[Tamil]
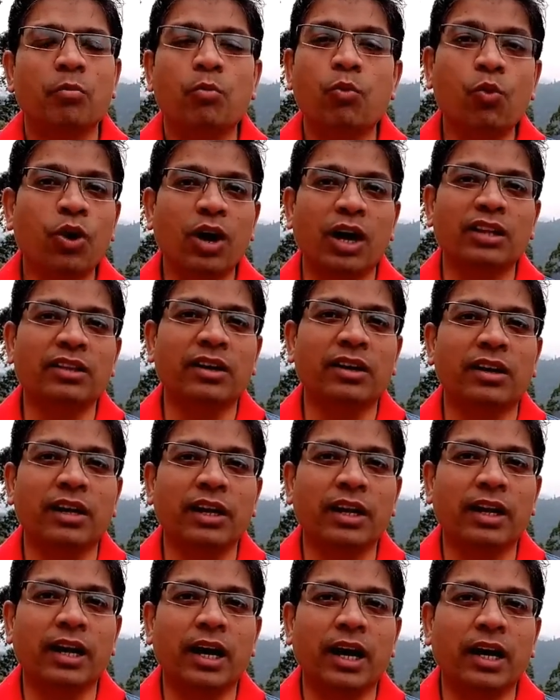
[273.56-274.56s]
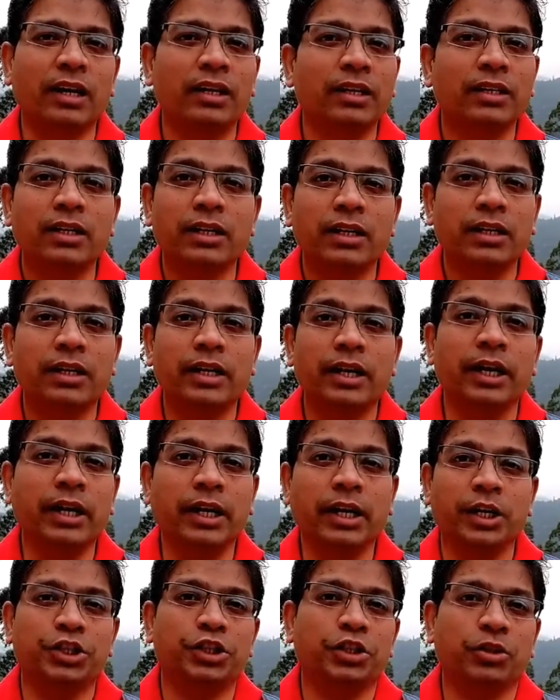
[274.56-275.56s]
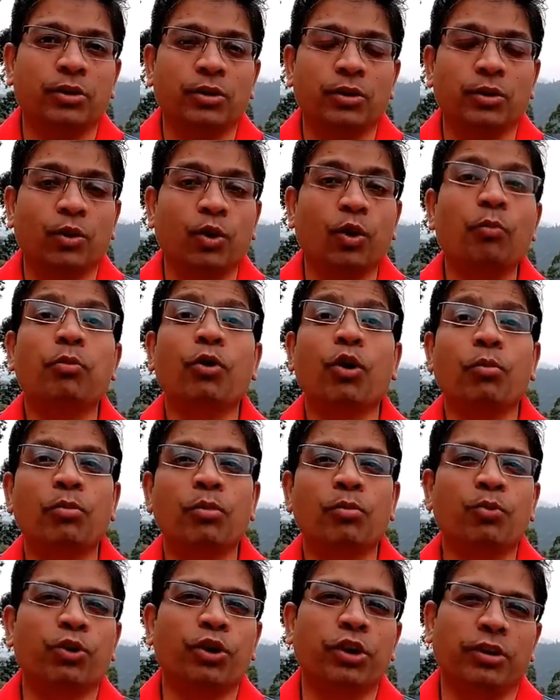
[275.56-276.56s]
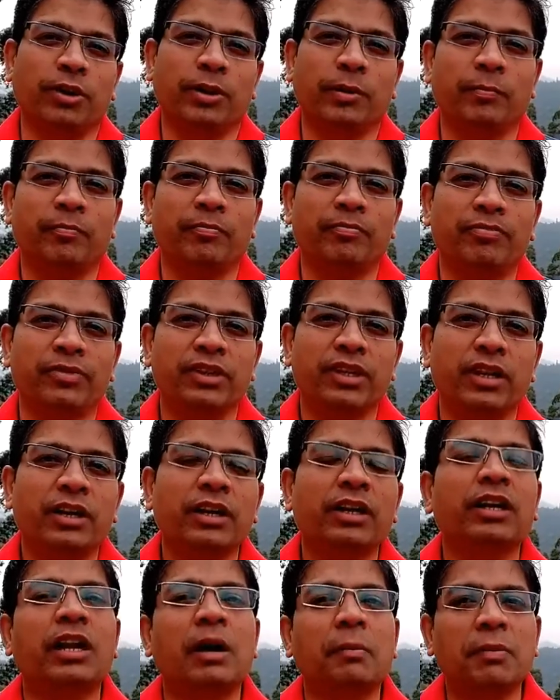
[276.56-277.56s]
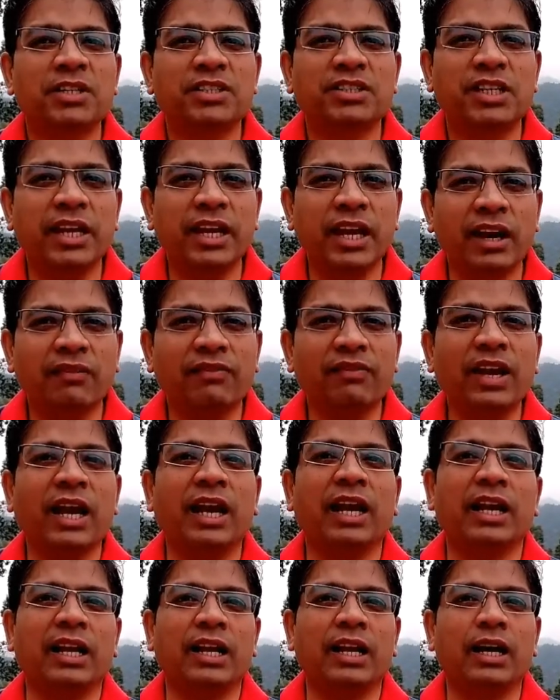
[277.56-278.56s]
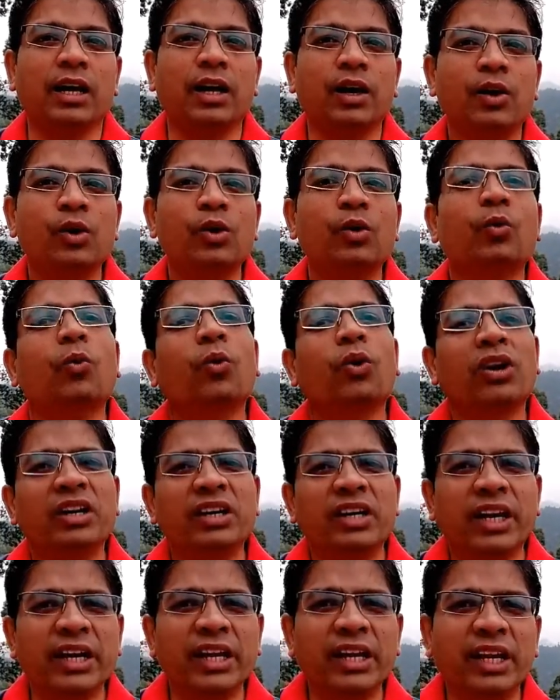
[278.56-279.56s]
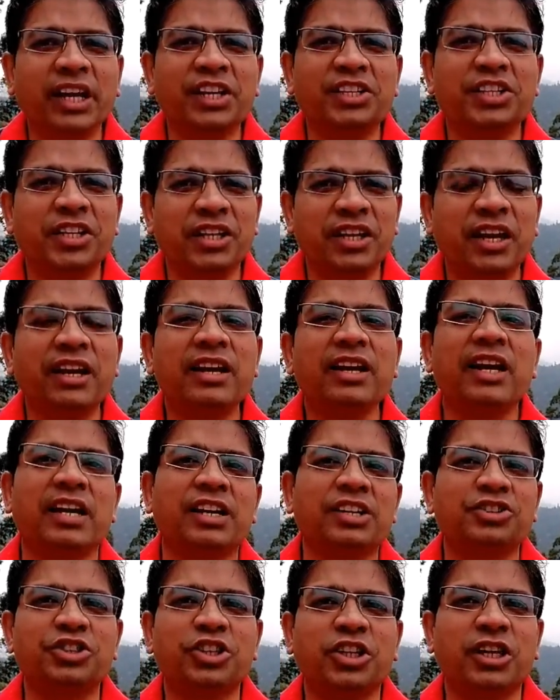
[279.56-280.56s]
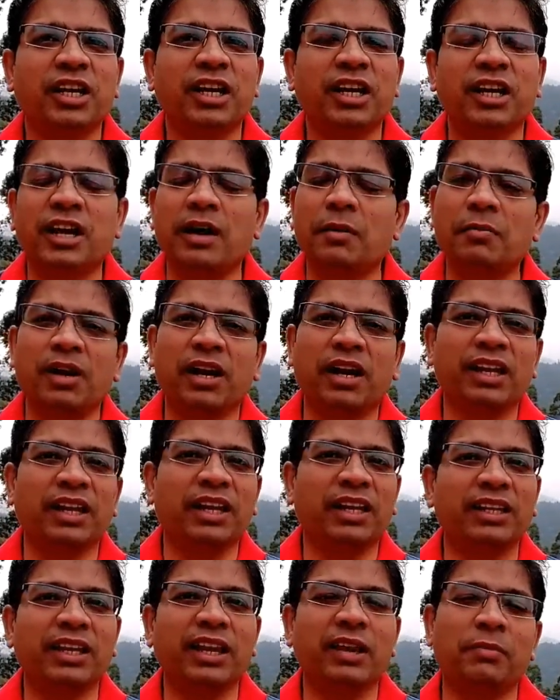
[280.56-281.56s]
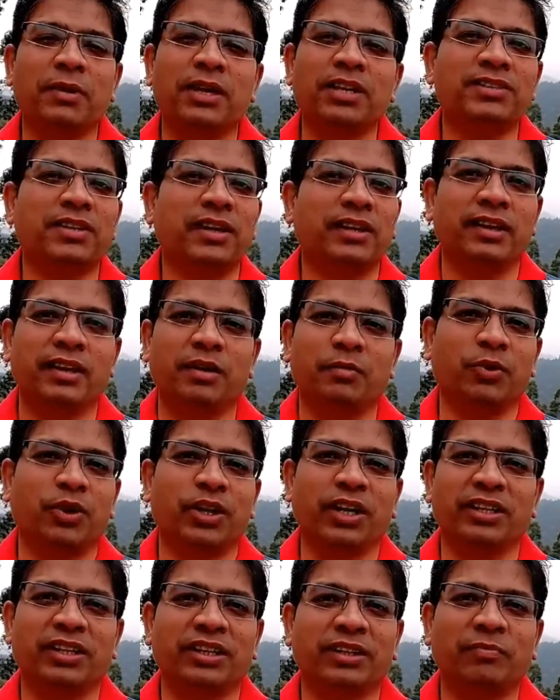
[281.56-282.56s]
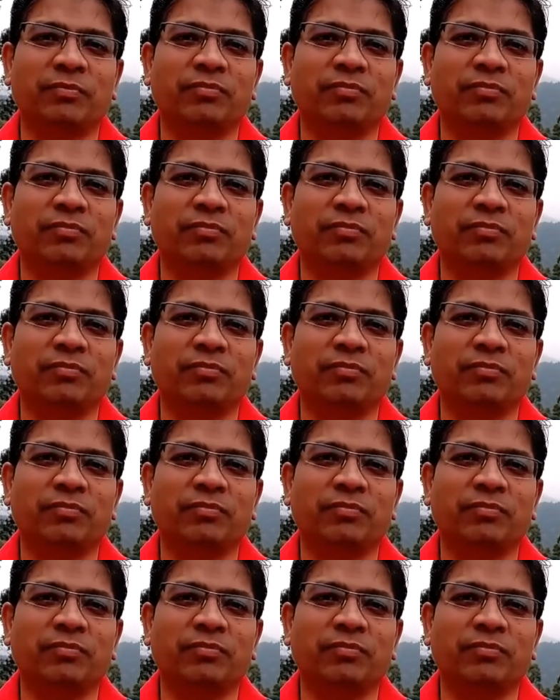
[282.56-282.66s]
மூணாவது இருக்கு இல்லைங்களா டெடிக்கேஷன் ரொம்ப ரொம்ப முக்கியம் நம்ம செய்கிற வேலையில் ஒரு டெடிக்கேஷன் இல்லைன்னு வச்சுங்களேன் நம்மளால் எதையுமே சாதிக்க முடியாது